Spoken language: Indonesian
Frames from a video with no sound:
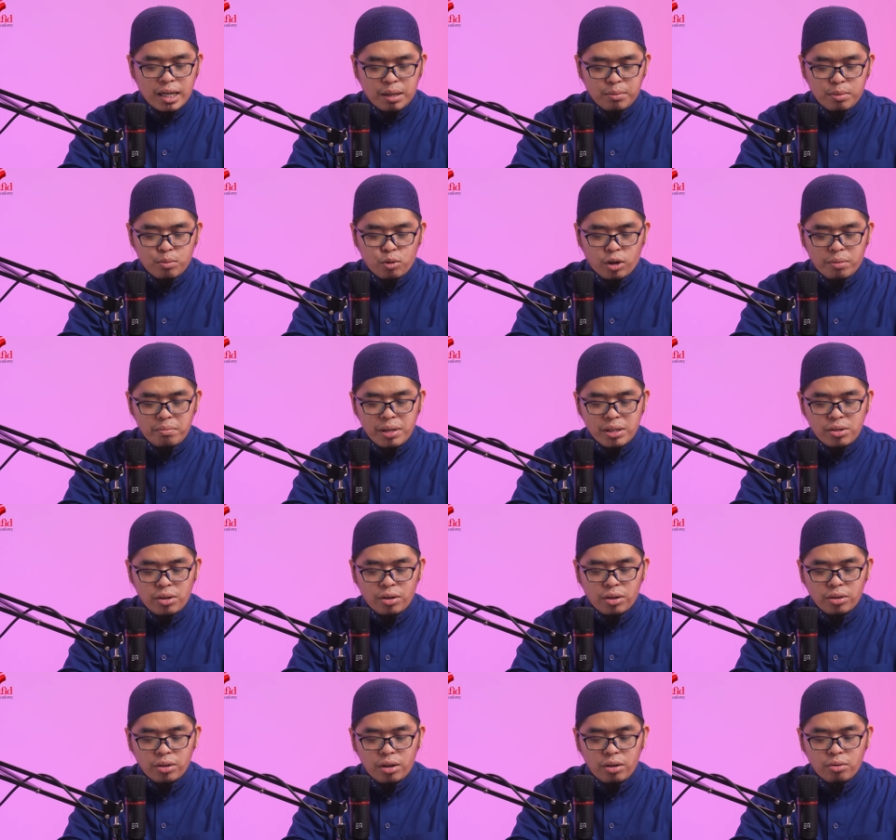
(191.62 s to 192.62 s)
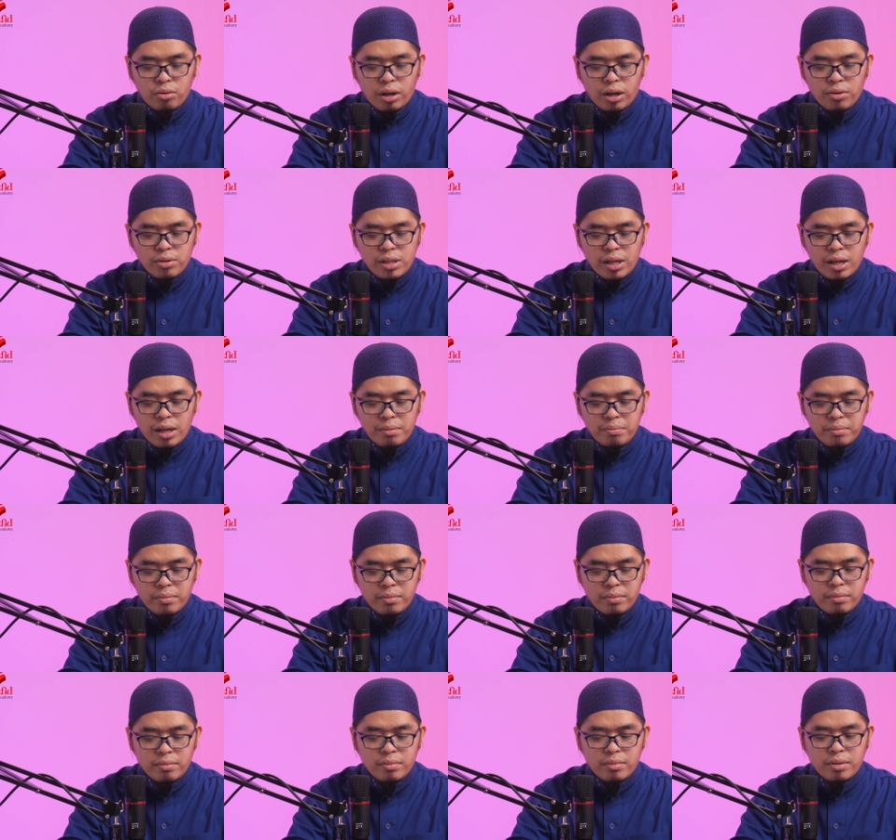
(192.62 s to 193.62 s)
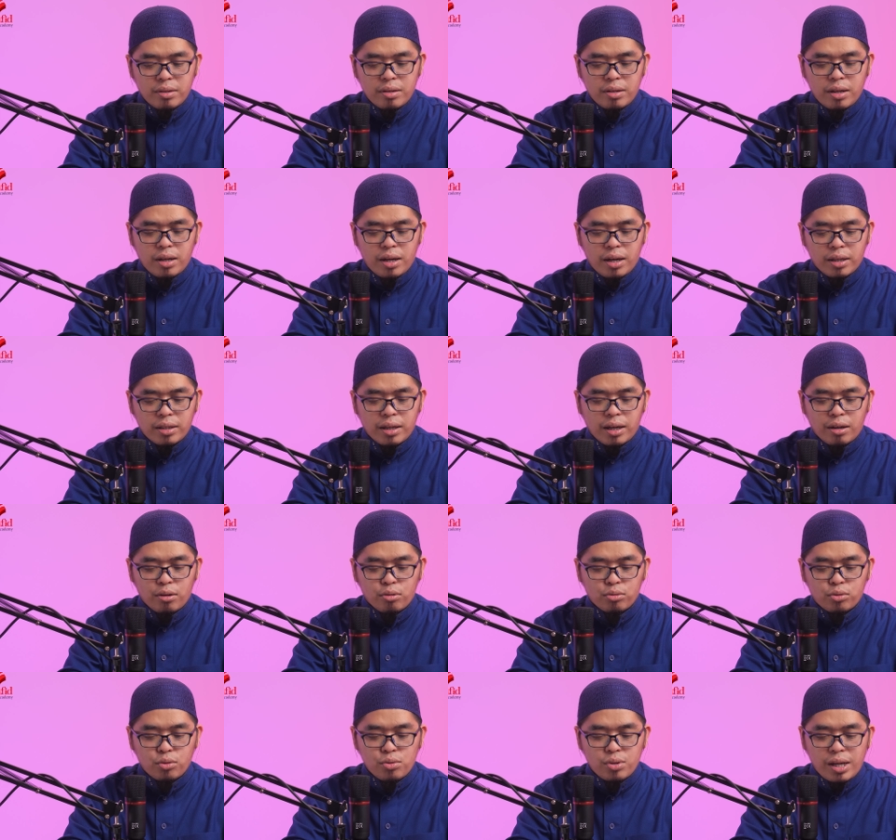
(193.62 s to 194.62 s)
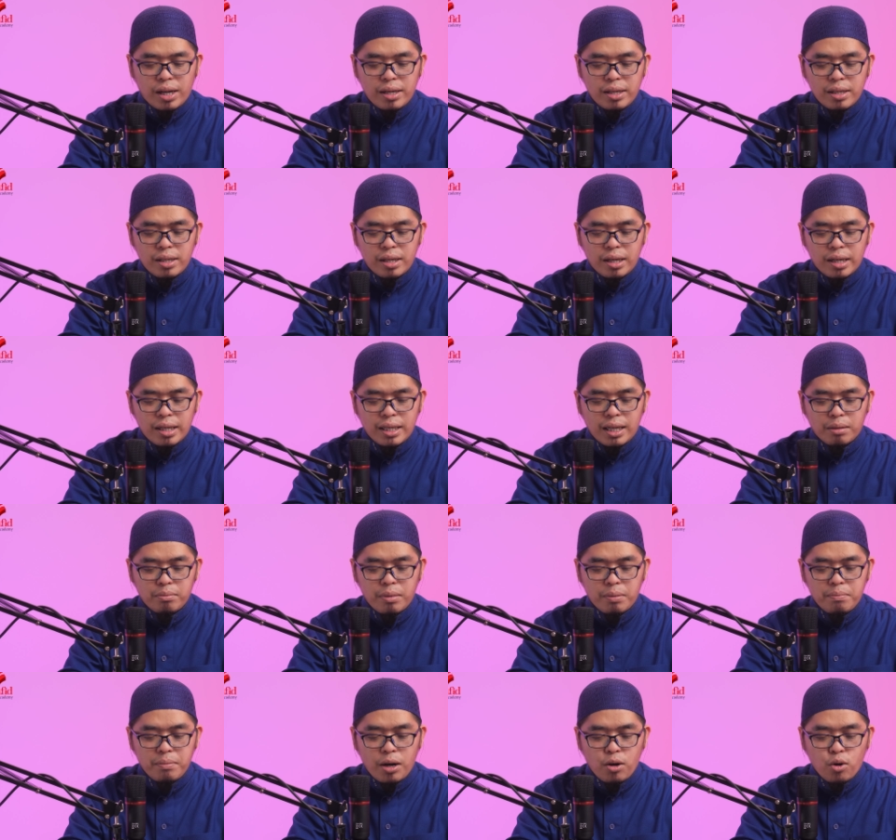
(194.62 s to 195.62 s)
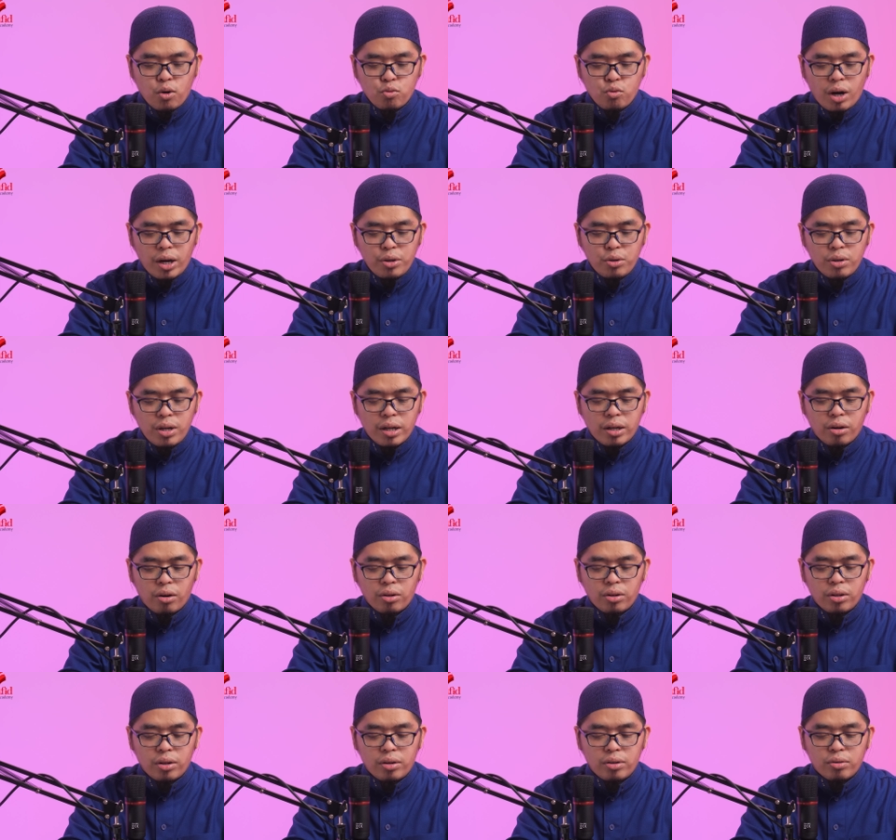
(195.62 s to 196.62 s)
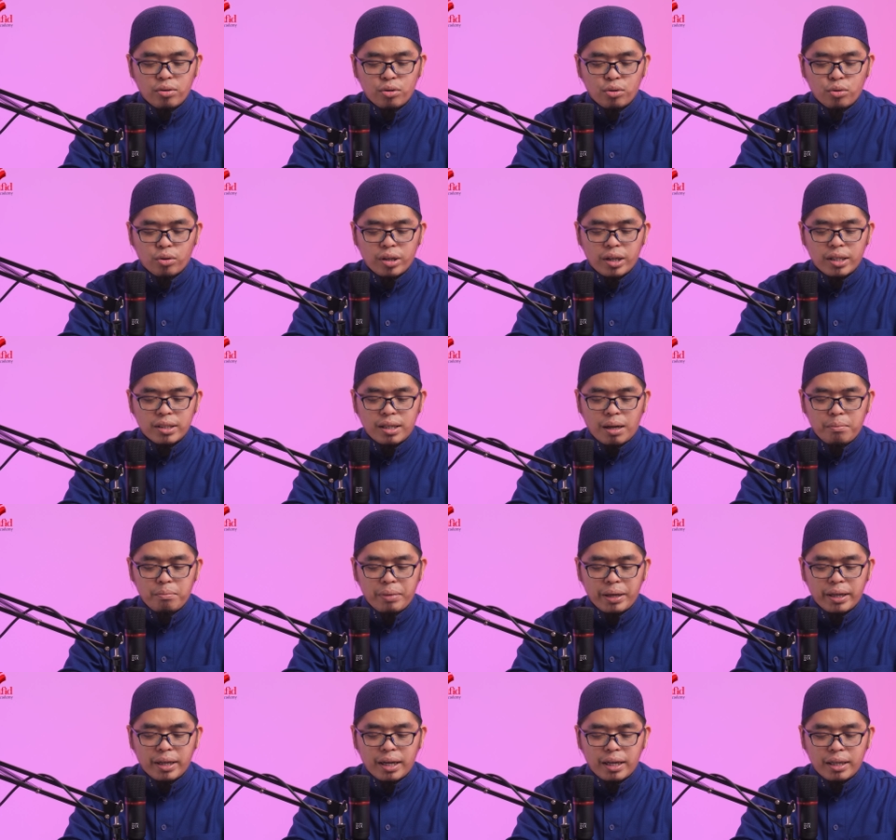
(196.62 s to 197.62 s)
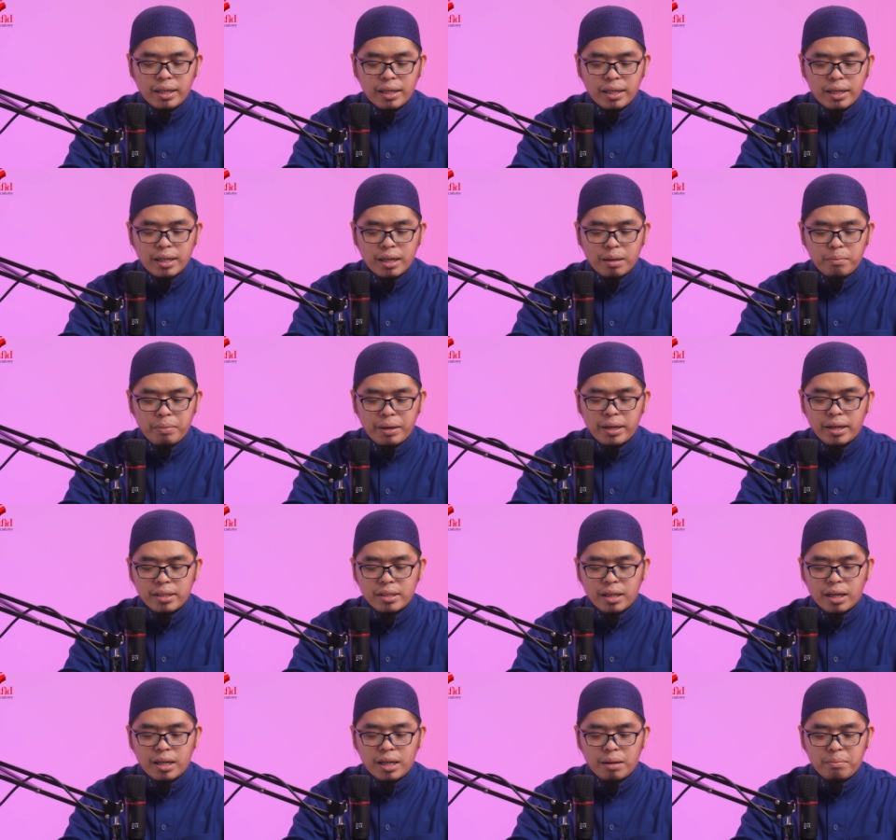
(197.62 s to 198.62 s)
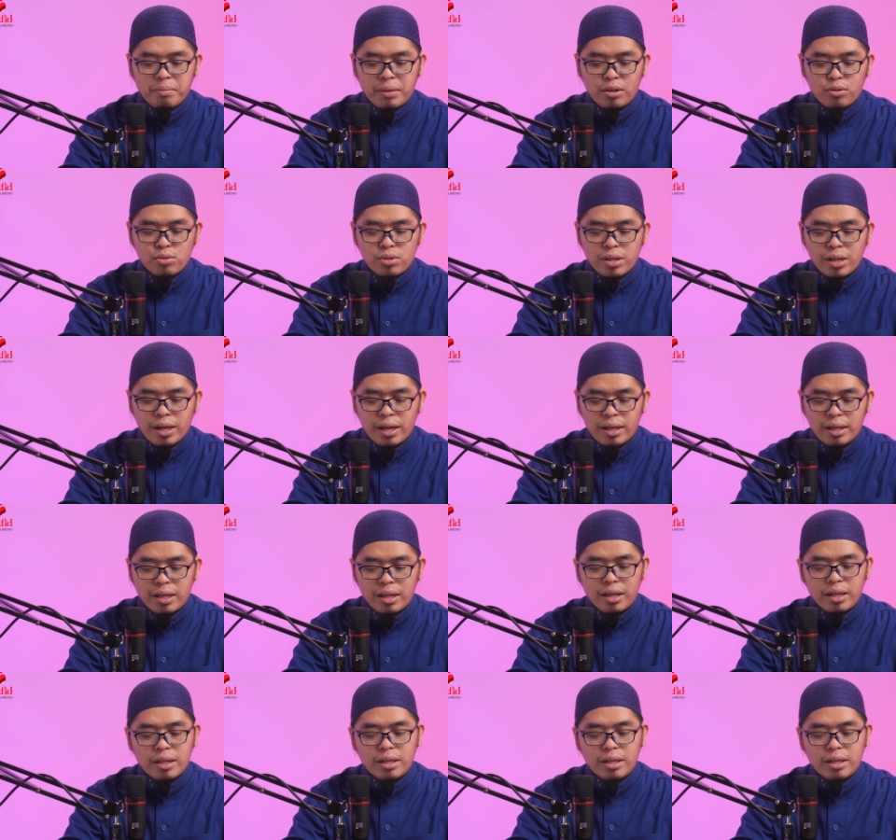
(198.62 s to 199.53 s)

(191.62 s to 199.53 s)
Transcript: Nabi Muhammad SAW adalah utusan yang membawa wahyu dari Allah untuk disampaikan kepada segenap manusia,